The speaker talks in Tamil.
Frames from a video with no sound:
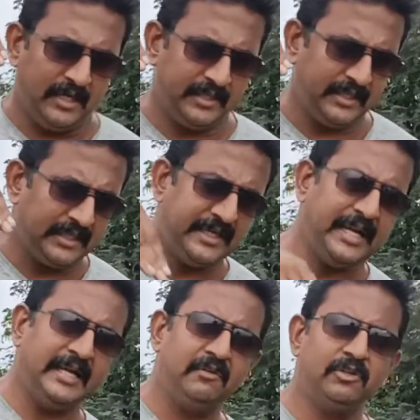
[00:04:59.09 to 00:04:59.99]
அந்த
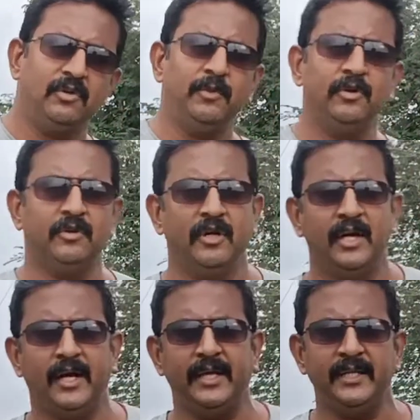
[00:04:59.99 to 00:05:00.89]
இன்க்ளைன் ஆங்கிள் வந்து ரொம்ப
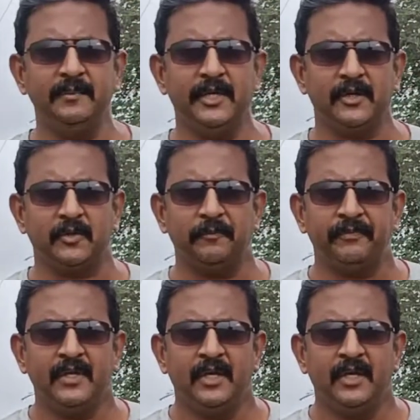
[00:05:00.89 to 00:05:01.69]
அதிகமாக இருக்கும்